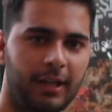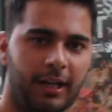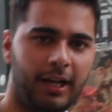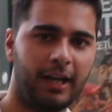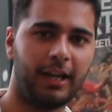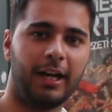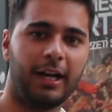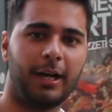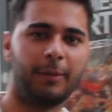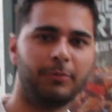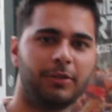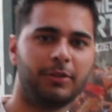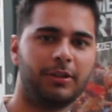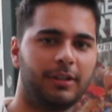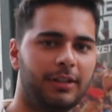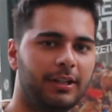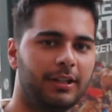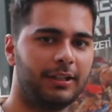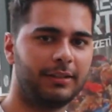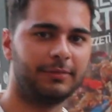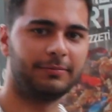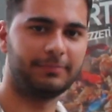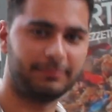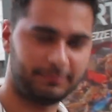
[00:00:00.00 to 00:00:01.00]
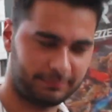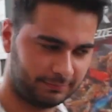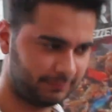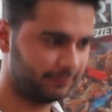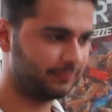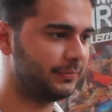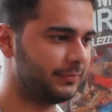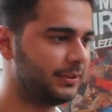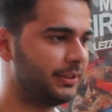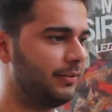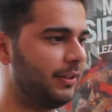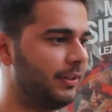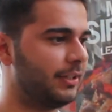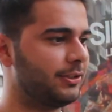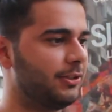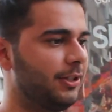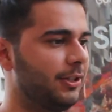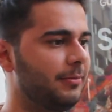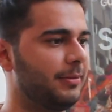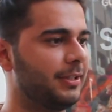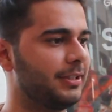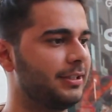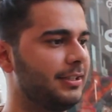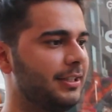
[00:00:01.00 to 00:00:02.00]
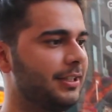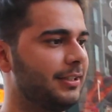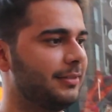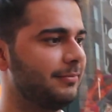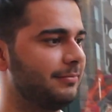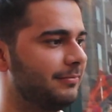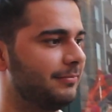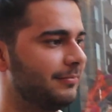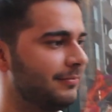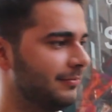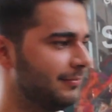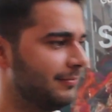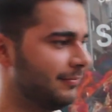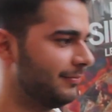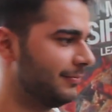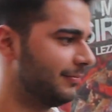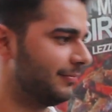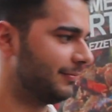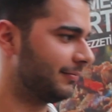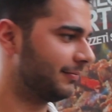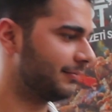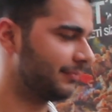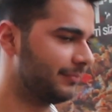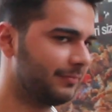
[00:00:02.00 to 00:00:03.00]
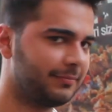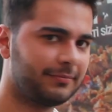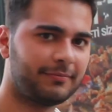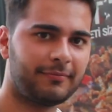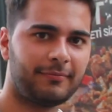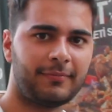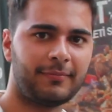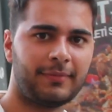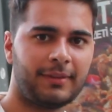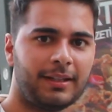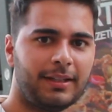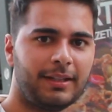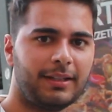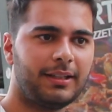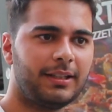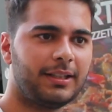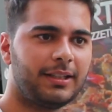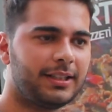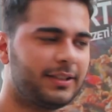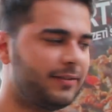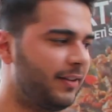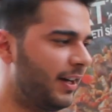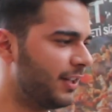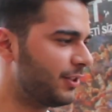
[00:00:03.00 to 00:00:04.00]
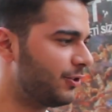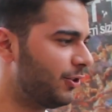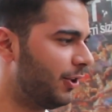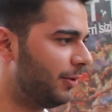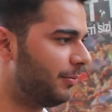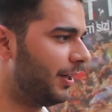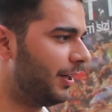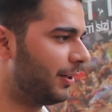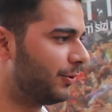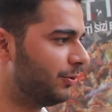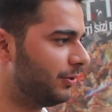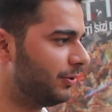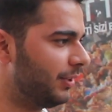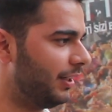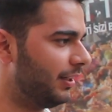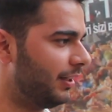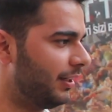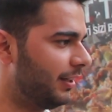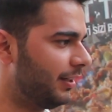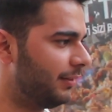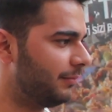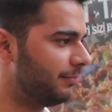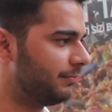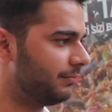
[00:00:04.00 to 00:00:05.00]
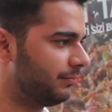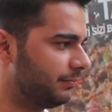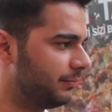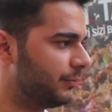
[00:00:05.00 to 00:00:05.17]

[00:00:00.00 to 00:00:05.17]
Elhamdülillah. Sivaslı olmak isterdim. Neden? Sivaslı olmak güzel ya.